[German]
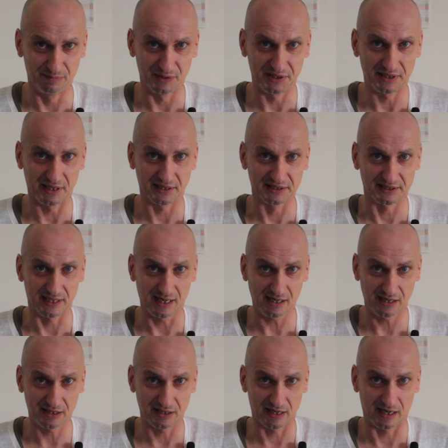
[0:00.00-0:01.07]
mit der
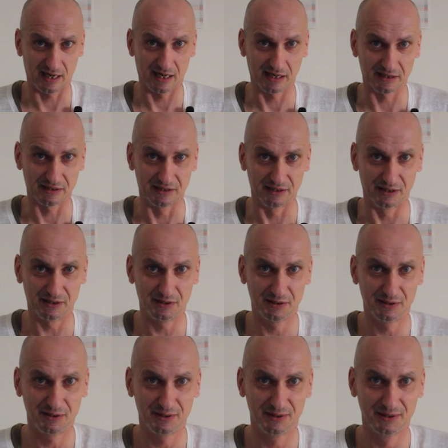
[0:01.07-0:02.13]
Sachlage,
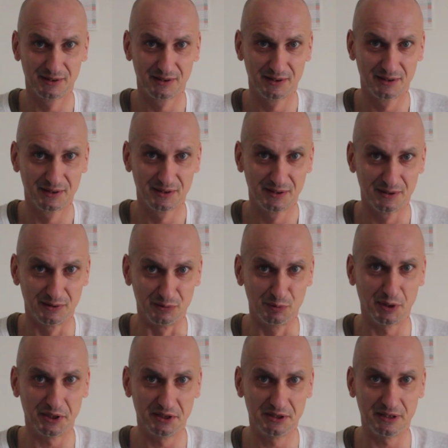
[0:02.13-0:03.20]

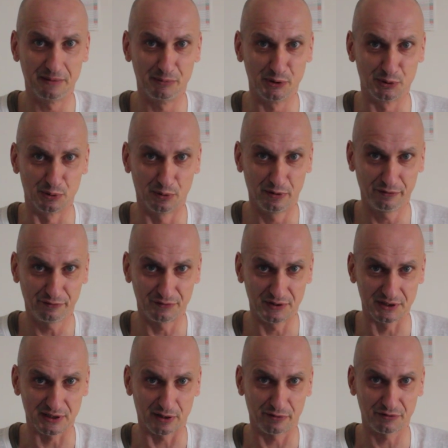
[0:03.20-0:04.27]
nur in dem
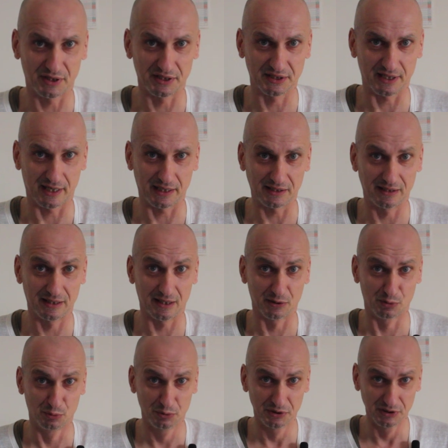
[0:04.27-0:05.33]
Bedürfnis auf der Seite der
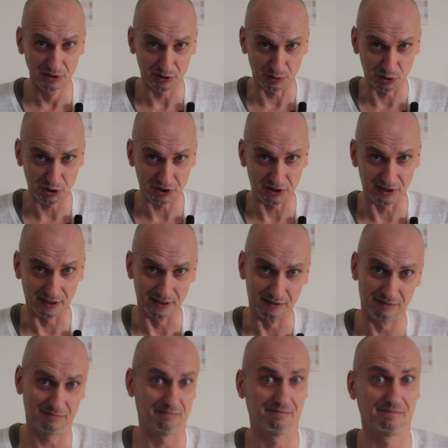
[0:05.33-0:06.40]
Guten zu
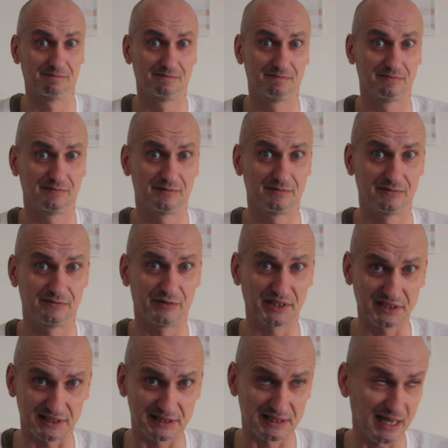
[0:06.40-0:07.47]
stehen,
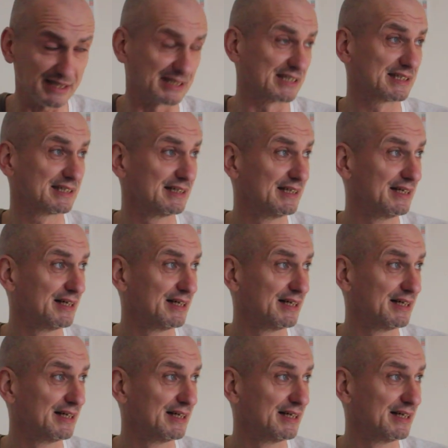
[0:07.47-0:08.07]
was ist das?